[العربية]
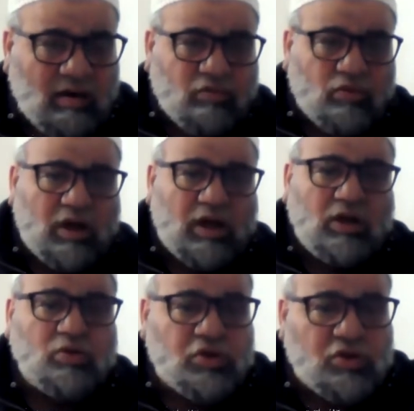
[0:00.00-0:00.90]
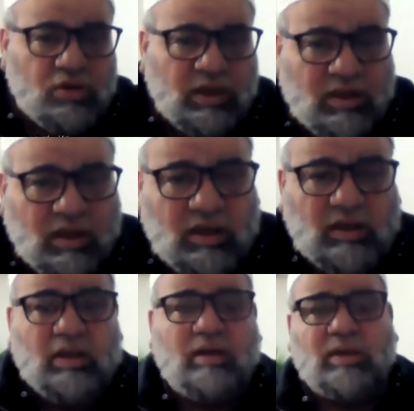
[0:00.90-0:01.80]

الفقهاء يجيزون التقليد لا